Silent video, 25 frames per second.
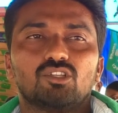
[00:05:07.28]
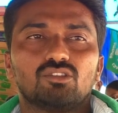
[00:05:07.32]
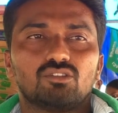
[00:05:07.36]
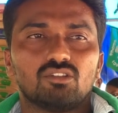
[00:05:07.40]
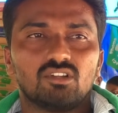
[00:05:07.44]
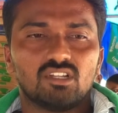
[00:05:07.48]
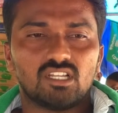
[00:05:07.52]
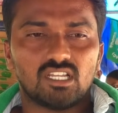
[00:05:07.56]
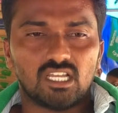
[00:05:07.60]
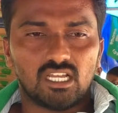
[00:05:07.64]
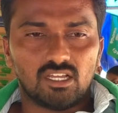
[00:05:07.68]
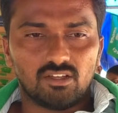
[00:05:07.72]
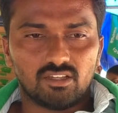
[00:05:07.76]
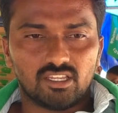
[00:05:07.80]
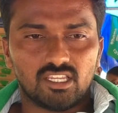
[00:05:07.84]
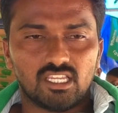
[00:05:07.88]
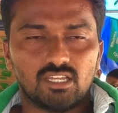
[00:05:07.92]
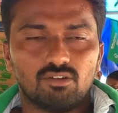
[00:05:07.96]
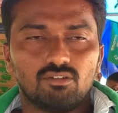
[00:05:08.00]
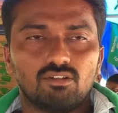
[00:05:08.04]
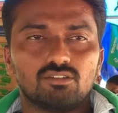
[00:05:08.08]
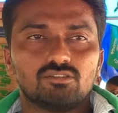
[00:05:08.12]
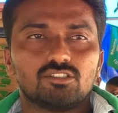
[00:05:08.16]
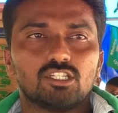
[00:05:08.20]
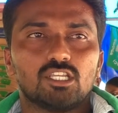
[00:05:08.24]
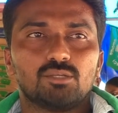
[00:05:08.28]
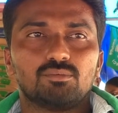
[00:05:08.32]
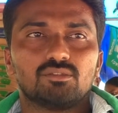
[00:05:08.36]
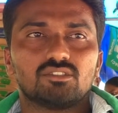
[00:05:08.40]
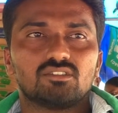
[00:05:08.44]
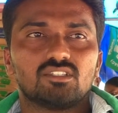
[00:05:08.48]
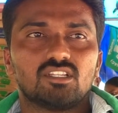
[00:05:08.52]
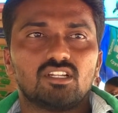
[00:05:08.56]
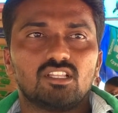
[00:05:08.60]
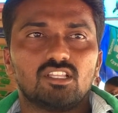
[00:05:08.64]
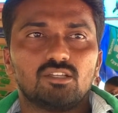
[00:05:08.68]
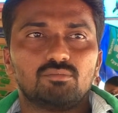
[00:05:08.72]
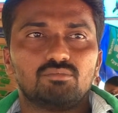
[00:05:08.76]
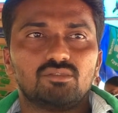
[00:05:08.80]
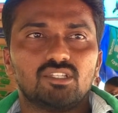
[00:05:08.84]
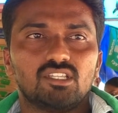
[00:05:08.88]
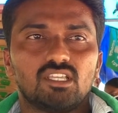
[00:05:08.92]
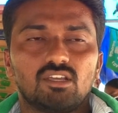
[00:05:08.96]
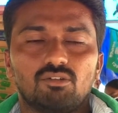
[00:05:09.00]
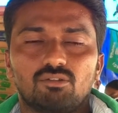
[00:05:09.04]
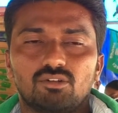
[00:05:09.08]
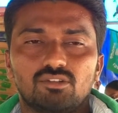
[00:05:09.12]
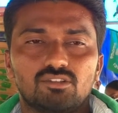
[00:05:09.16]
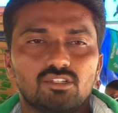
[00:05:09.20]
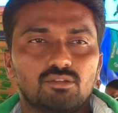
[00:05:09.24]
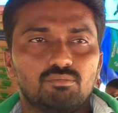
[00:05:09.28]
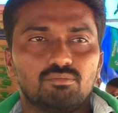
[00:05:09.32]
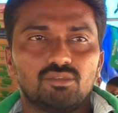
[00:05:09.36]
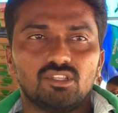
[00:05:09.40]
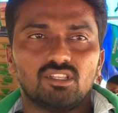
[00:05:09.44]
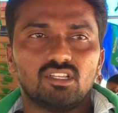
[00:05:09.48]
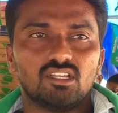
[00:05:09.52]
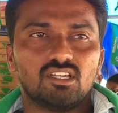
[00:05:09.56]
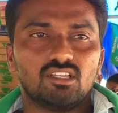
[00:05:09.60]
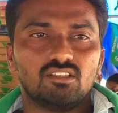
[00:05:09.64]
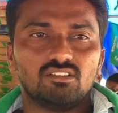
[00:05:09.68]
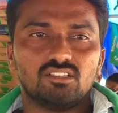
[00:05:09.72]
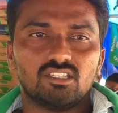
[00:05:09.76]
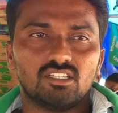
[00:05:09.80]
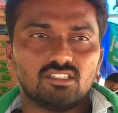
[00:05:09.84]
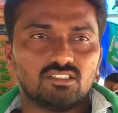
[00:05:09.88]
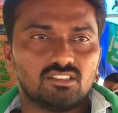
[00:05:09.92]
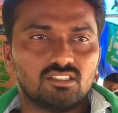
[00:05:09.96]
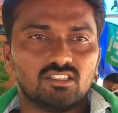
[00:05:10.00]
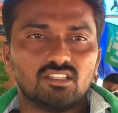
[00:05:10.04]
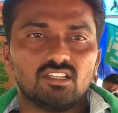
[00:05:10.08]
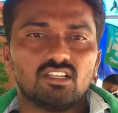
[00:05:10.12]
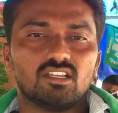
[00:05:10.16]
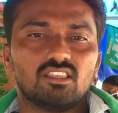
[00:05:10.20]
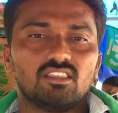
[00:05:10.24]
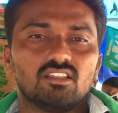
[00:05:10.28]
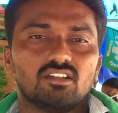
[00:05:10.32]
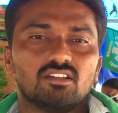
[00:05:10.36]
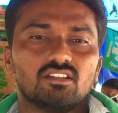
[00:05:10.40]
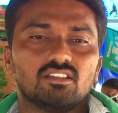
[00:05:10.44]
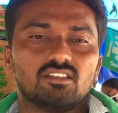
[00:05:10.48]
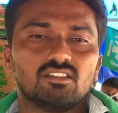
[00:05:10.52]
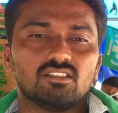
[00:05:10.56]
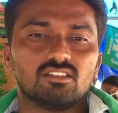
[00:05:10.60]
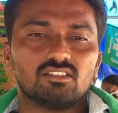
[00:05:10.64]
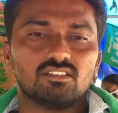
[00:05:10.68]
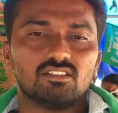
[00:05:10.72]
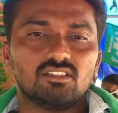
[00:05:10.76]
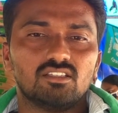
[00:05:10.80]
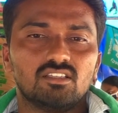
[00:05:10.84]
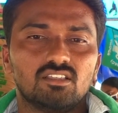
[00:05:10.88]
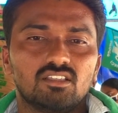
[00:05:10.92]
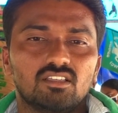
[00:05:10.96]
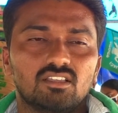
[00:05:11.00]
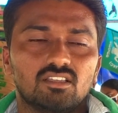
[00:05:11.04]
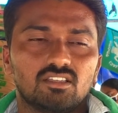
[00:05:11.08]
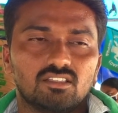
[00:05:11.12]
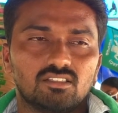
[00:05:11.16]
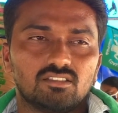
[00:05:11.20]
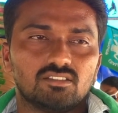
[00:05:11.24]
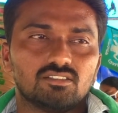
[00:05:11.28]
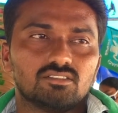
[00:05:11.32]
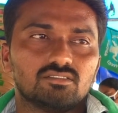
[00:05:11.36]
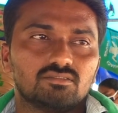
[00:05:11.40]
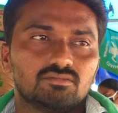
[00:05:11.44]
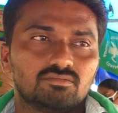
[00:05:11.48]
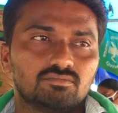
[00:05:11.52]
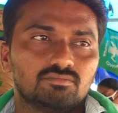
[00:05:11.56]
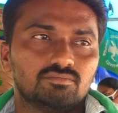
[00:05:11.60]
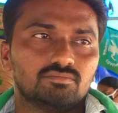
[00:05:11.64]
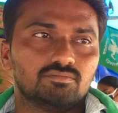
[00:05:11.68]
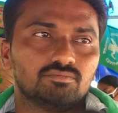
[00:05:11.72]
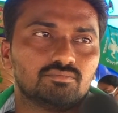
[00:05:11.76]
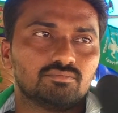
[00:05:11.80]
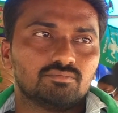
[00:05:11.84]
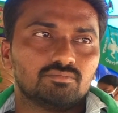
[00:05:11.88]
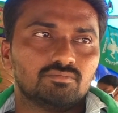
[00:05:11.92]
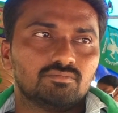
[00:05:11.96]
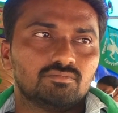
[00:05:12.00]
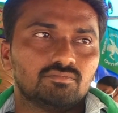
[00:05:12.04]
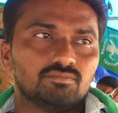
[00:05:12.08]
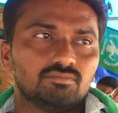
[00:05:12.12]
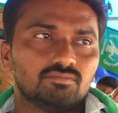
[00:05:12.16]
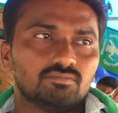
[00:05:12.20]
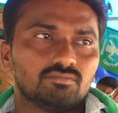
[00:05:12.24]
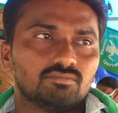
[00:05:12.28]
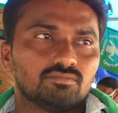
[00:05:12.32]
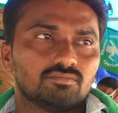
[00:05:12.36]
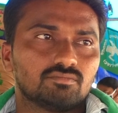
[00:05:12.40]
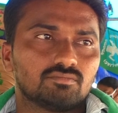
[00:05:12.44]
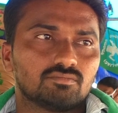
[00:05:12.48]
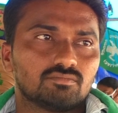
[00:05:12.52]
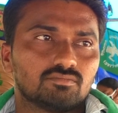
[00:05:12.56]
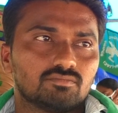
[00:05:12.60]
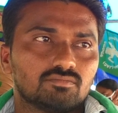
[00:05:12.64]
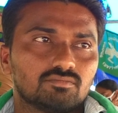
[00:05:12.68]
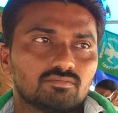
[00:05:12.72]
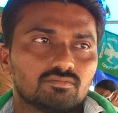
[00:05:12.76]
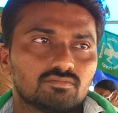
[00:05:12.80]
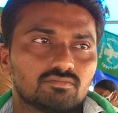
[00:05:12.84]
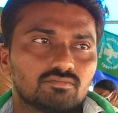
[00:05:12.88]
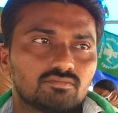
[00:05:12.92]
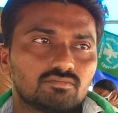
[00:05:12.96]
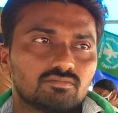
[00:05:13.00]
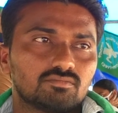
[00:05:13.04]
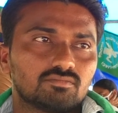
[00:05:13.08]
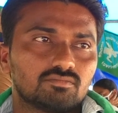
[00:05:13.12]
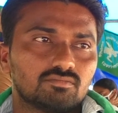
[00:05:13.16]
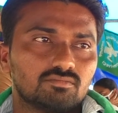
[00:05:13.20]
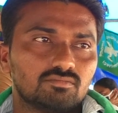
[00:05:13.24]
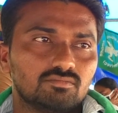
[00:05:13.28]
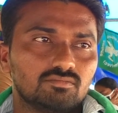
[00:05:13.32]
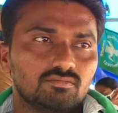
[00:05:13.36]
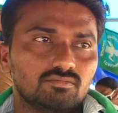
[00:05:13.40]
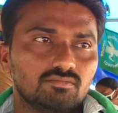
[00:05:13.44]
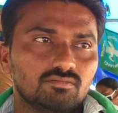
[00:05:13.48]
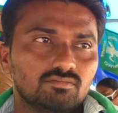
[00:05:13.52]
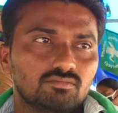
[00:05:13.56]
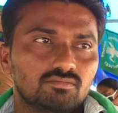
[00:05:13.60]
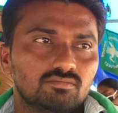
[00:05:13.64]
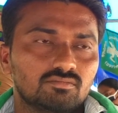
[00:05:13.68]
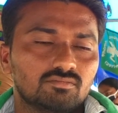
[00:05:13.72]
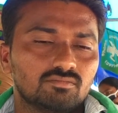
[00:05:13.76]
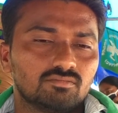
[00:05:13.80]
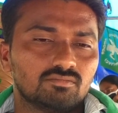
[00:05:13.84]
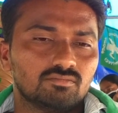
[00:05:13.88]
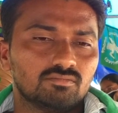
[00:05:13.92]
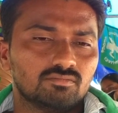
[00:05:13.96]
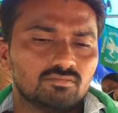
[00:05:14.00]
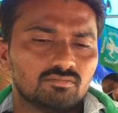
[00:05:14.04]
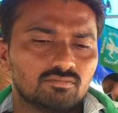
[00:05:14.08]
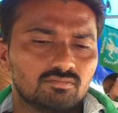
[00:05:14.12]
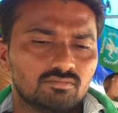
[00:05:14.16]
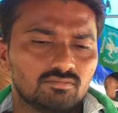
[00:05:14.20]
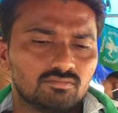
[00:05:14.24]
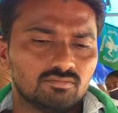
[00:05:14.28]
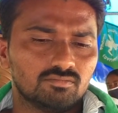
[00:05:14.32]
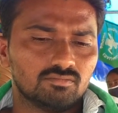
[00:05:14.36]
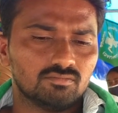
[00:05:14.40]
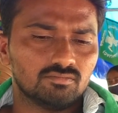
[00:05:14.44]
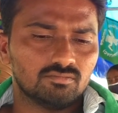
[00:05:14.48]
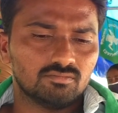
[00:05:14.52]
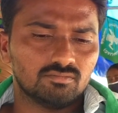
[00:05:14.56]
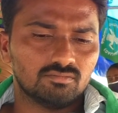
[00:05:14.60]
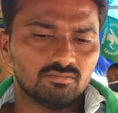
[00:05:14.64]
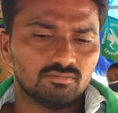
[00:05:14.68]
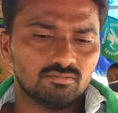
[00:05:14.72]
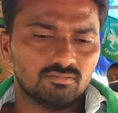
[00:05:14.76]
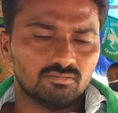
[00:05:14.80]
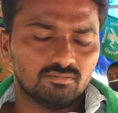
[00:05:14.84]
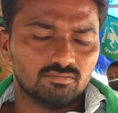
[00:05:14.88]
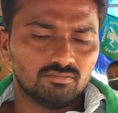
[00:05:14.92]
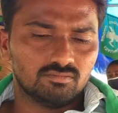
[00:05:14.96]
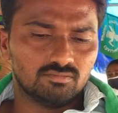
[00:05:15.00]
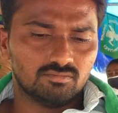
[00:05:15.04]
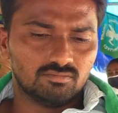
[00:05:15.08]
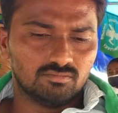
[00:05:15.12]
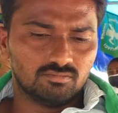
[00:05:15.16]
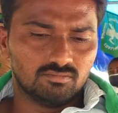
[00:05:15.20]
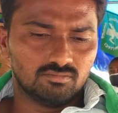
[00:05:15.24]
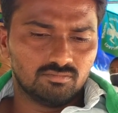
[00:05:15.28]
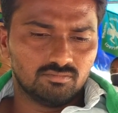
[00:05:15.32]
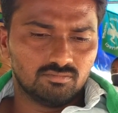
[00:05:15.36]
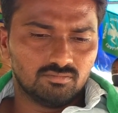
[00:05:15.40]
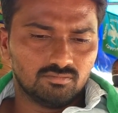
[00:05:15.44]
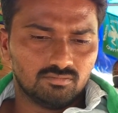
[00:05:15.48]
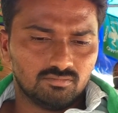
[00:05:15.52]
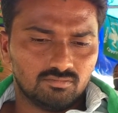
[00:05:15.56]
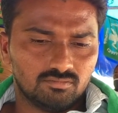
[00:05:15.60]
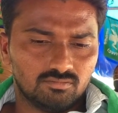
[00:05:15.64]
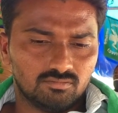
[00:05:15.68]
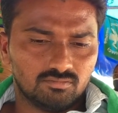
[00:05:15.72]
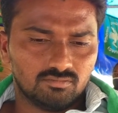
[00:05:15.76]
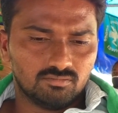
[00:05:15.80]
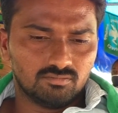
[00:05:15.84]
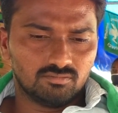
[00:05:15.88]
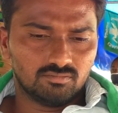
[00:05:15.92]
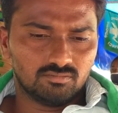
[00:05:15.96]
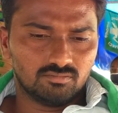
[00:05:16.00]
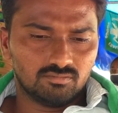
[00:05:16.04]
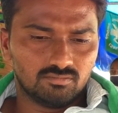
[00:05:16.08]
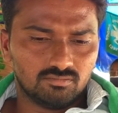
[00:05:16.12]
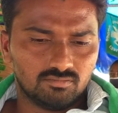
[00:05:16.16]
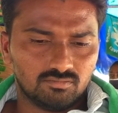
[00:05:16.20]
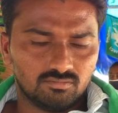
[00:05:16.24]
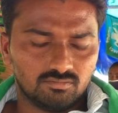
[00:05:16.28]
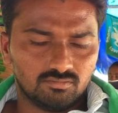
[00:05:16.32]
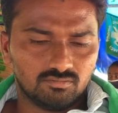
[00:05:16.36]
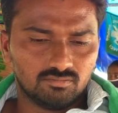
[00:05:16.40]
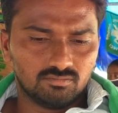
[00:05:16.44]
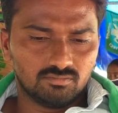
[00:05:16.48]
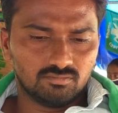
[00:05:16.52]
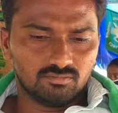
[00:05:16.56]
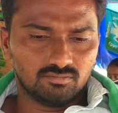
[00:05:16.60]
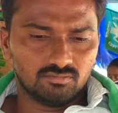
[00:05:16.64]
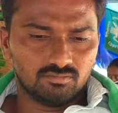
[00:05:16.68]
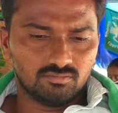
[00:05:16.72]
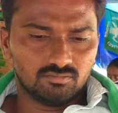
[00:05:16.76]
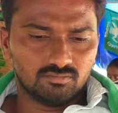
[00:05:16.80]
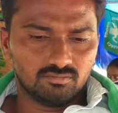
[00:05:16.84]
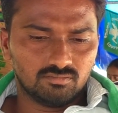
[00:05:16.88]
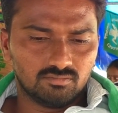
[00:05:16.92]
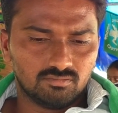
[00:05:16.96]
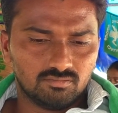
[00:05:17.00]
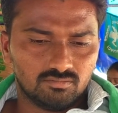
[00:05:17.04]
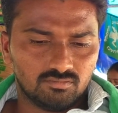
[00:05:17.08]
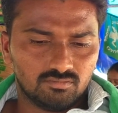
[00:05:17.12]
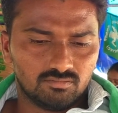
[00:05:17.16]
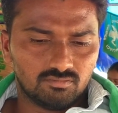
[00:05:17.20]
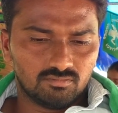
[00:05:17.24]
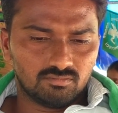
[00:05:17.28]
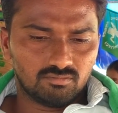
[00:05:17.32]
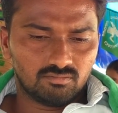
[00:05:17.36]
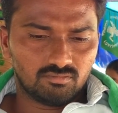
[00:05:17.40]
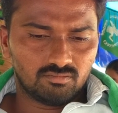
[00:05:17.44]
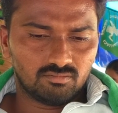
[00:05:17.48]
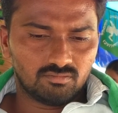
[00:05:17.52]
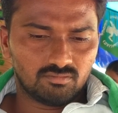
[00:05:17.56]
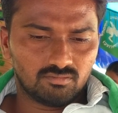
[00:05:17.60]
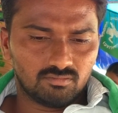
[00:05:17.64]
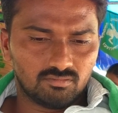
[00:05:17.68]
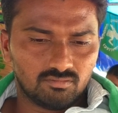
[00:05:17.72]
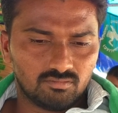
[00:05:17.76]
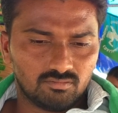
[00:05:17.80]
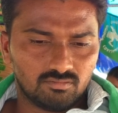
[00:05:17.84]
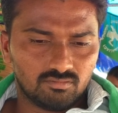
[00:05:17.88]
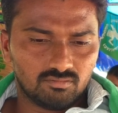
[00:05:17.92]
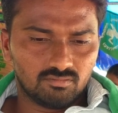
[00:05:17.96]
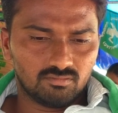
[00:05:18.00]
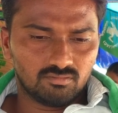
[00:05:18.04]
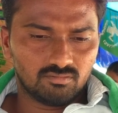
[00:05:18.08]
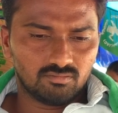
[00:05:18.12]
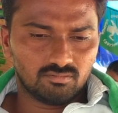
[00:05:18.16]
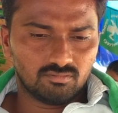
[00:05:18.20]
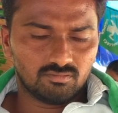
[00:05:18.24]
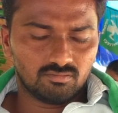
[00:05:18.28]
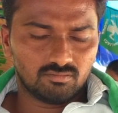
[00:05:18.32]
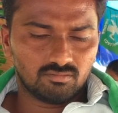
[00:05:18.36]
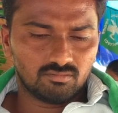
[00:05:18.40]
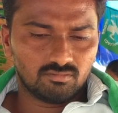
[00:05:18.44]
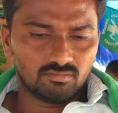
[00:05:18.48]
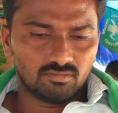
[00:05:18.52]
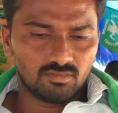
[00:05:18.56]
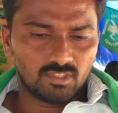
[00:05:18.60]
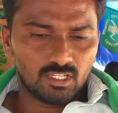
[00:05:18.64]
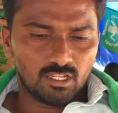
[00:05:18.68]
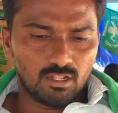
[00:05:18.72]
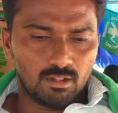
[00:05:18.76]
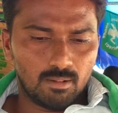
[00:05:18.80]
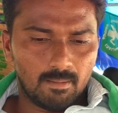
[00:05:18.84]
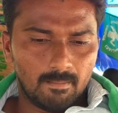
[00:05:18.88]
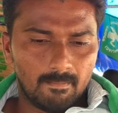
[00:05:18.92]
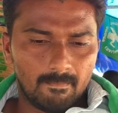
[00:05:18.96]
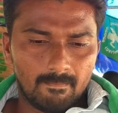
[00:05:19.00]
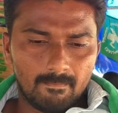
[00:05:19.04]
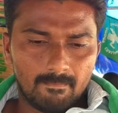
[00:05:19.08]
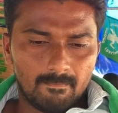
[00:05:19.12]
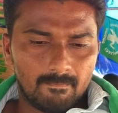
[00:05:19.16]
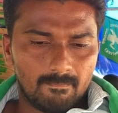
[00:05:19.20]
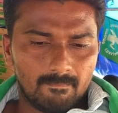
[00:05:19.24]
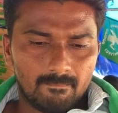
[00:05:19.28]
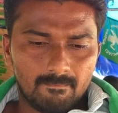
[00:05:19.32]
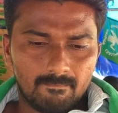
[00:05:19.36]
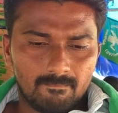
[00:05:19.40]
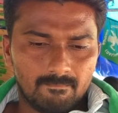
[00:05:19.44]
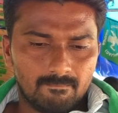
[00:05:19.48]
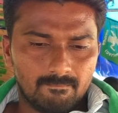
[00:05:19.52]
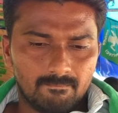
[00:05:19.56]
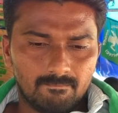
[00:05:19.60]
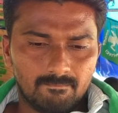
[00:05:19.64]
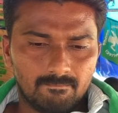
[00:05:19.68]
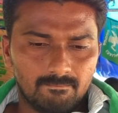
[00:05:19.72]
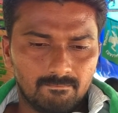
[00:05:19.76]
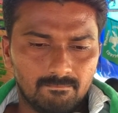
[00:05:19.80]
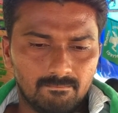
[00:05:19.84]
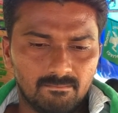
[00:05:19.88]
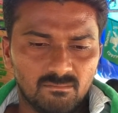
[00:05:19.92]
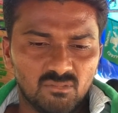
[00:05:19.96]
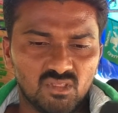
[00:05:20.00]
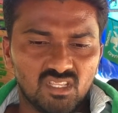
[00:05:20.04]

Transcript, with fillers: మంత్రులు కా కేవలం చేపిస్తున్నారు తప్పితే ఎవరు చెప్పింది కాదు చేసింది కాదండి ఇది అది కేంద్ర ప్రభుత్వం ఈ మధ్యన స్టేట్మెంట్ అనేది ఇచ్చింది రాజధాని విషయం పూర్తిగా రాష్ట్ర పరిధిలోనే ఉంది కేంద్రానికి ఎటువంటి సంబంధం లేదనేది అనే విషయం అయితే చెప్పింది